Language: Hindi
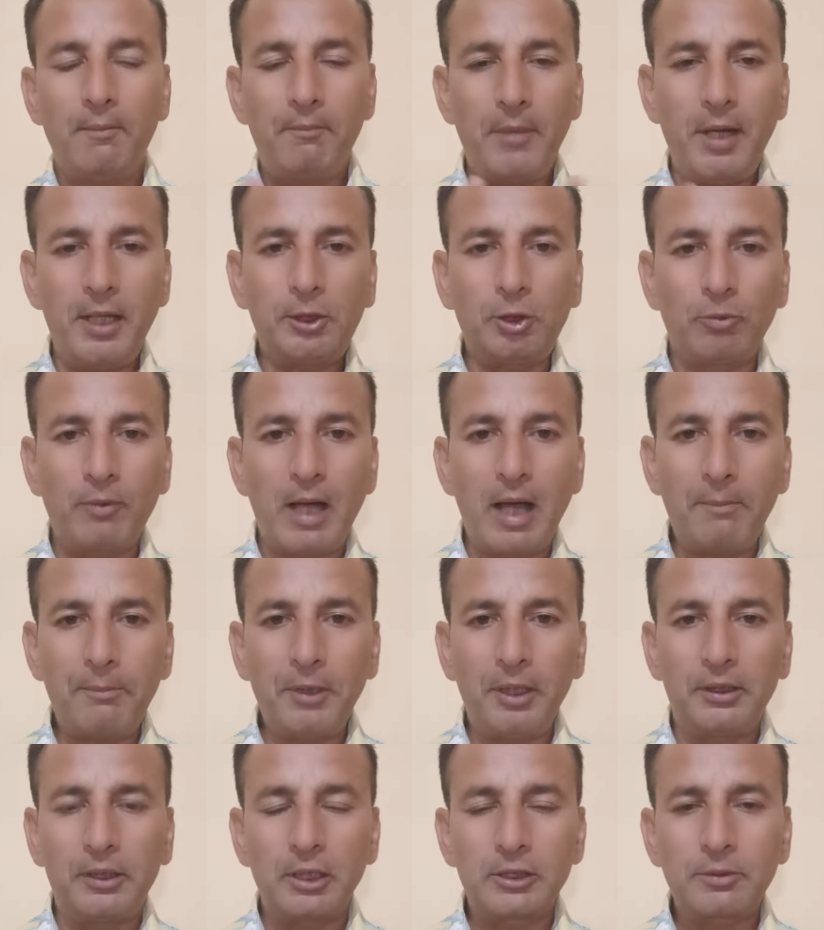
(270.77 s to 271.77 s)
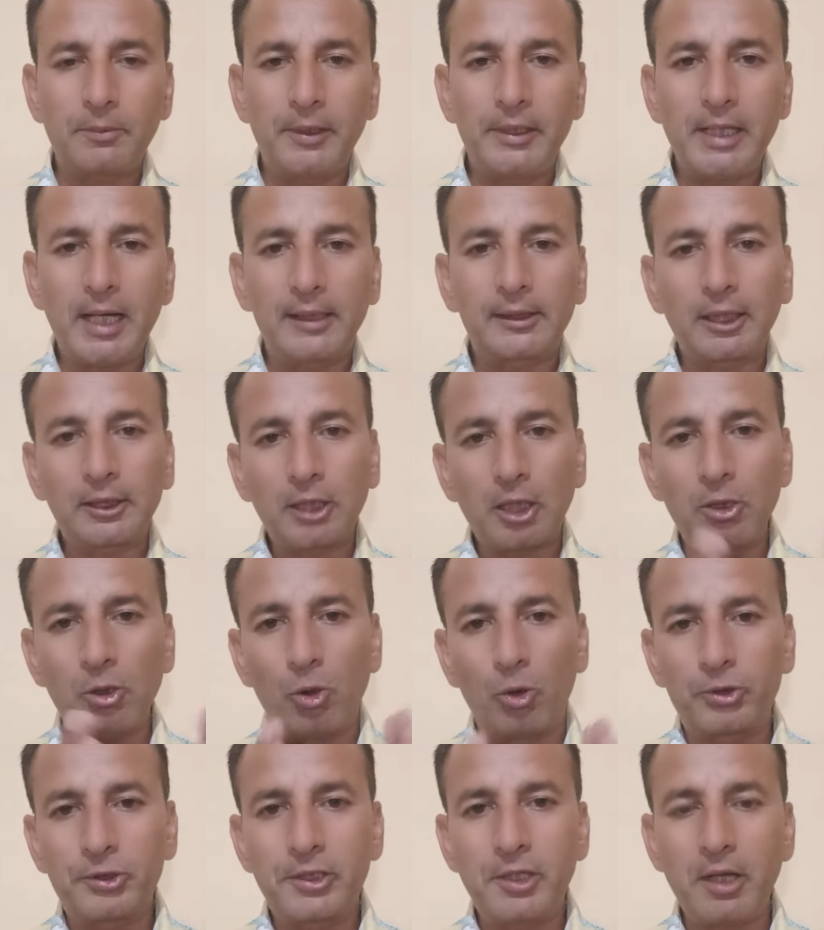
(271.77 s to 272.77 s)
मैं तो वहां पे दस बजे आता था
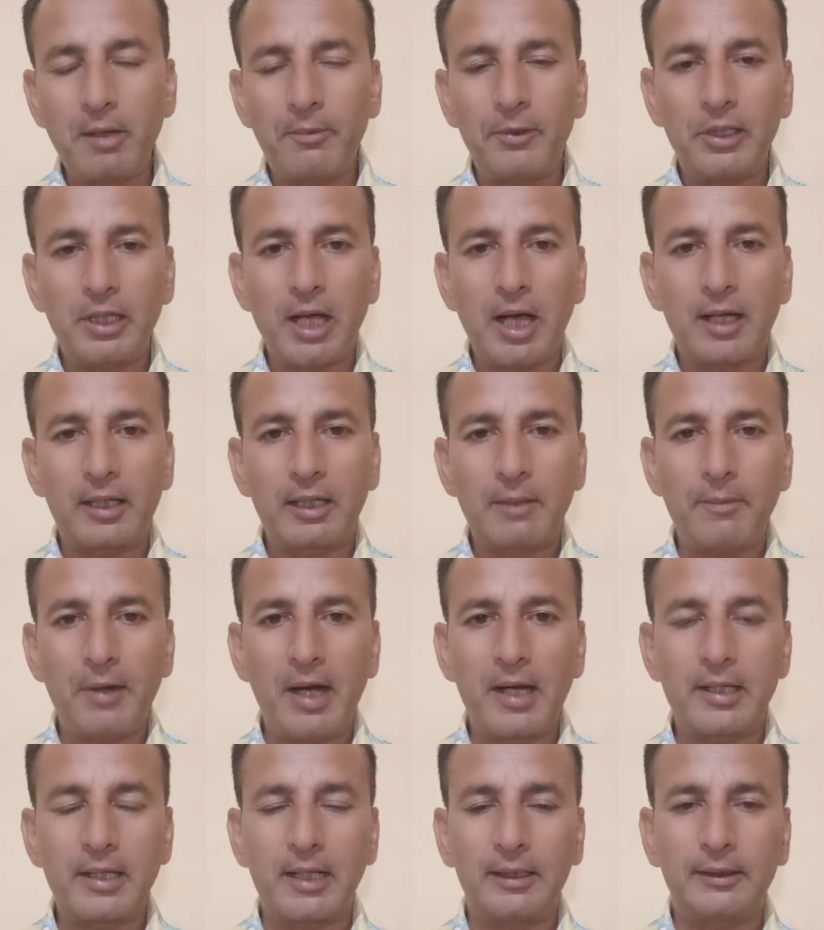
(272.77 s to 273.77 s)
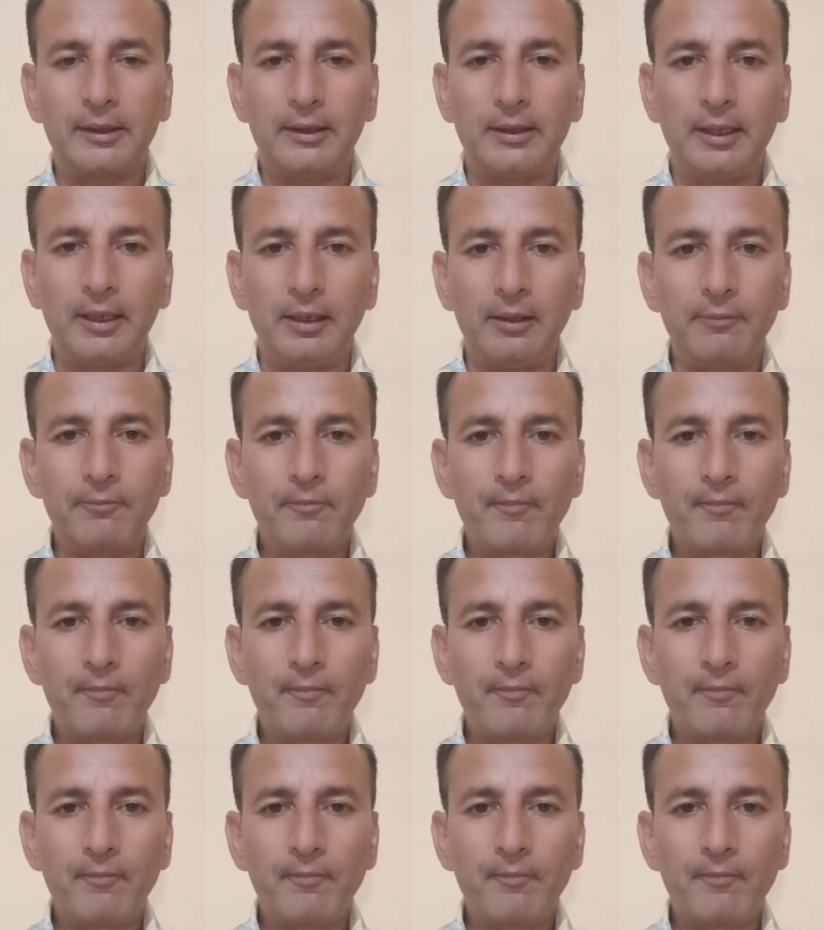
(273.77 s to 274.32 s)
लोग छह बजे आके बैठ जाते थे